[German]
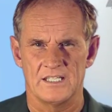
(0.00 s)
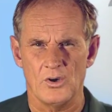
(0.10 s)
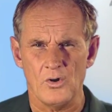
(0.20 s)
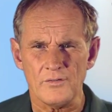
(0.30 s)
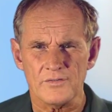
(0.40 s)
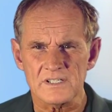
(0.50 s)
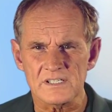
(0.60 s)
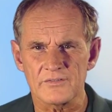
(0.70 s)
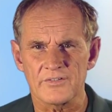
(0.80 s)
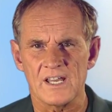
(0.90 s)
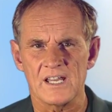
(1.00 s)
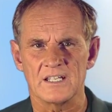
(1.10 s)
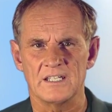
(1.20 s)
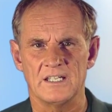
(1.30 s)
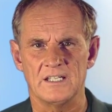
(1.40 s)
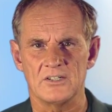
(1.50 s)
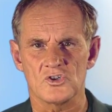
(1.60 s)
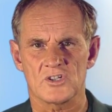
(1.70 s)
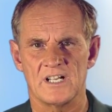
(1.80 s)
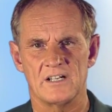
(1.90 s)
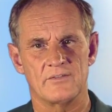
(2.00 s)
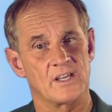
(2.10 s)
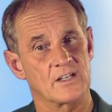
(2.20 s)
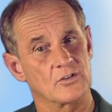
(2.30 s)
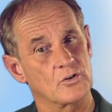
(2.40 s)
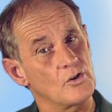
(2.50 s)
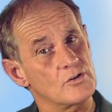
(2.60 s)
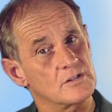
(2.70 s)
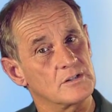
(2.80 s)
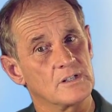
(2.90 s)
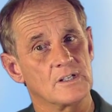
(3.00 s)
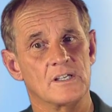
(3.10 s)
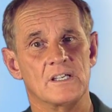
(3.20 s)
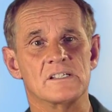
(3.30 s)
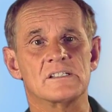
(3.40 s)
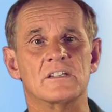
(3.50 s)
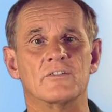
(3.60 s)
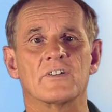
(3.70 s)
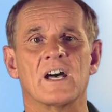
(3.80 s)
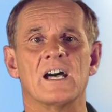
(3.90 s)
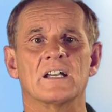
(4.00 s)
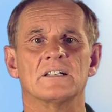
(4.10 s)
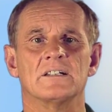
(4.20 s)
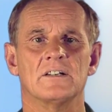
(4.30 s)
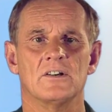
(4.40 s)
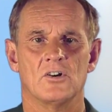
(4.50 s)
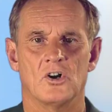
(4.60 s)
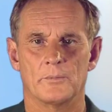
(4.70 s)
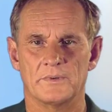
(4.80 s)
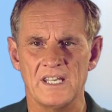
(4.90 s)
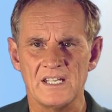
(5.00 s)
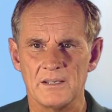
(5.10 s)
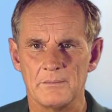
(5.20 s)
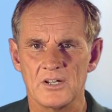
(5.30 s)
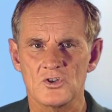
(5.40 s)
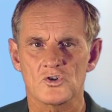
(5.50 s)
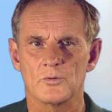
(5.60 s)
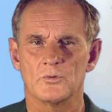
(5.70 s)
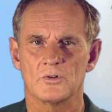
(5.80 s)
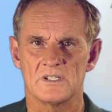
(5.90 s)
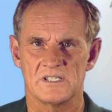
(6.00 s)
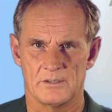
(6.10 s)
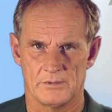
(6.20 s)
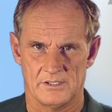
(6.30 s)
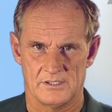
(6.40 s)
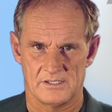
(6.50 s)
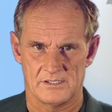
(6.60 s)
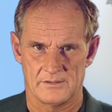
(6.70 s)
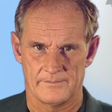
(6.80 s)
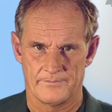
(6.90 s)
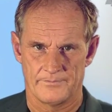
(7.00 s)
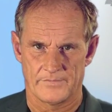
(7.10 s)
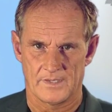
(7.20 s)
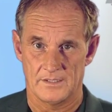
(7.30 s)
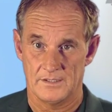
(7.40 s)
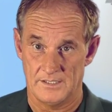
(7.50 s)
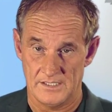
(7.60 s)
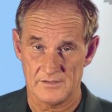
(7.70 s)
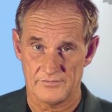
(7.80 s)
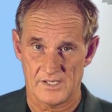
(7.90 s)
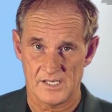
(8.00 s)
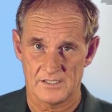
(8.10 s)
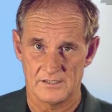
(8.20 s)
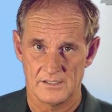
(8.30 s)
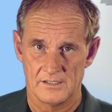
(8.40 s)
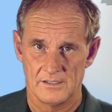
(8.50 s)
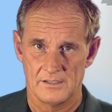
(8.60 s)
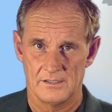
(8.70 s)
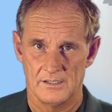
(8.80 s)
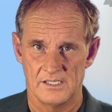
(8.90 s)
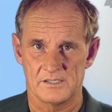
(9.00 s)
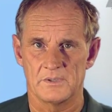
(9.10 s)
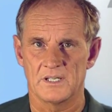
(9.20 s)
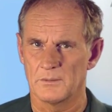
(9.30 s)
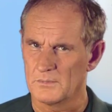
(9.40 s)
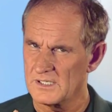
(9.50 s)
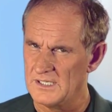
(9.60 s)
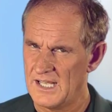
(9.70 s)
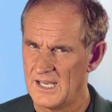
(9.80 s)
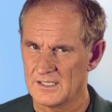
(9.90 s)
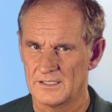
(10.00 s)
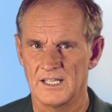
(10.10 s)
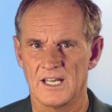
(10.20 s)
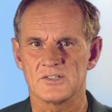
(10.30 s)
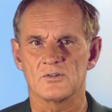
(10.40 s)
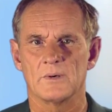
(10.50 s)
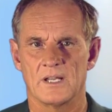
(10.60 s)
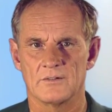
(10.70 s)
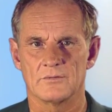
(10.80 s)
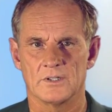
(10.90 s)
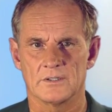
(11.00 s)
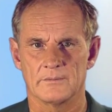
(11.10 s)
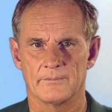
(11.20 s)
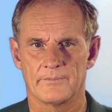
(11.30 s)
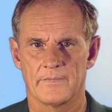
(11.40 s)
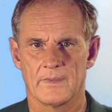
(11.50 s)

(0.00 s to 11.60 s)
Die häufigste Frage, die Ihnen gestellt werden könnte, ist die Frage, ob jeder Mensch hypnotisierbar ist. Diese Frage ist mit einem klaren Ja zu beantworten.